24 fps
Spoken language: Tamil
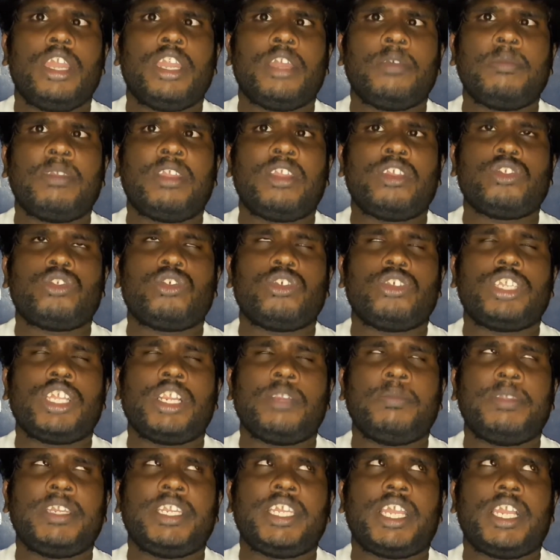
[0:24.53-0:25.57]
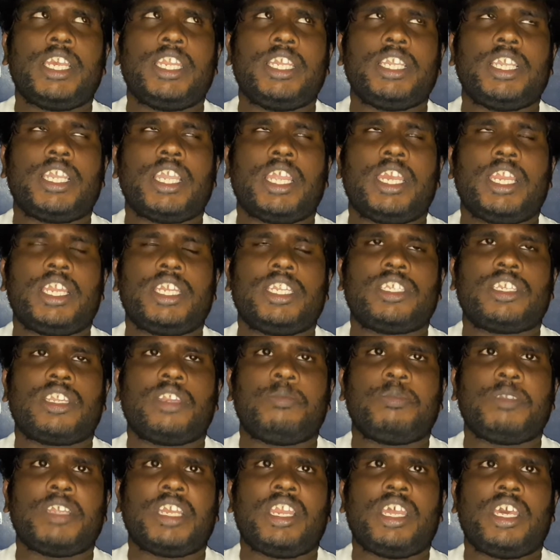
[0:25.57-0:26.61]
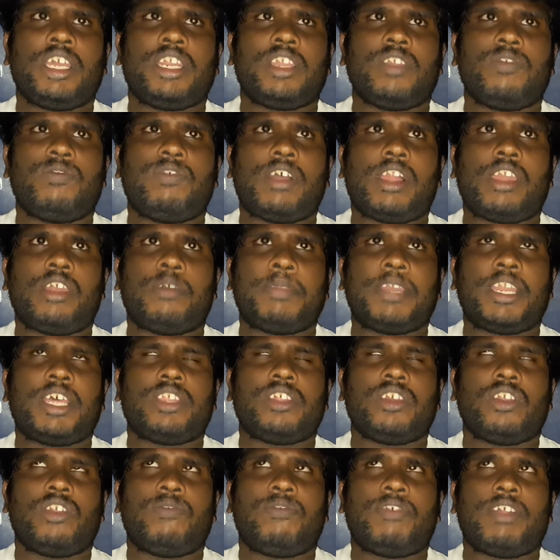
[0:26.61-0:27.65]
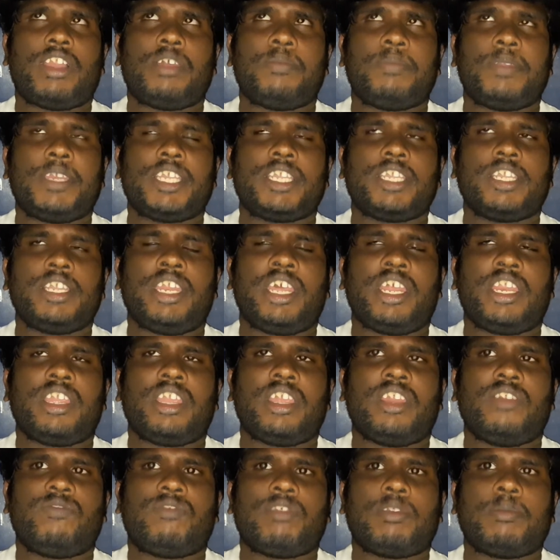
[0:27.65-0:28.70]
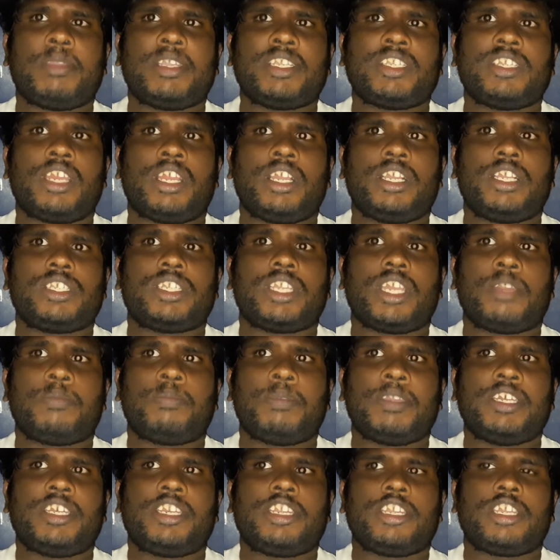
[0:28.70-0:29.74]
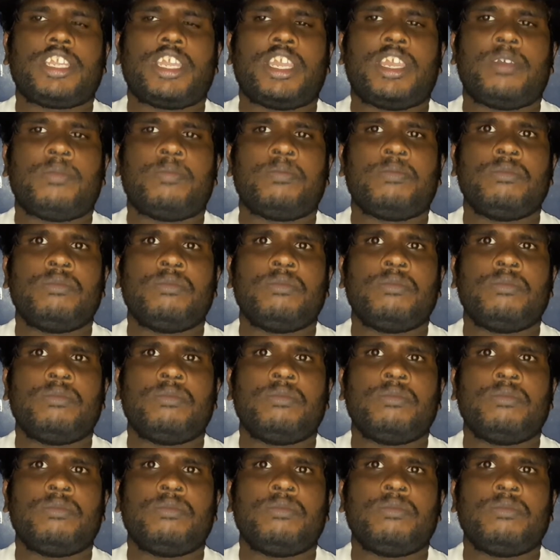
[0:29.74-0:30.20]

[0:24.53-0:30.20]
நம்மளோட சோஷியல் மீடியா லிங்க் எல்லாம் டிஸ்கிரிப்ஷனில் இருக்குது ஃபாலோ பண்ணாதவங்க ஃபாலோ பண்ணிக்க நிறைய இன்ஃபர்மேஷன் அங்கே ஷேர் பண்ணிருக்கேன்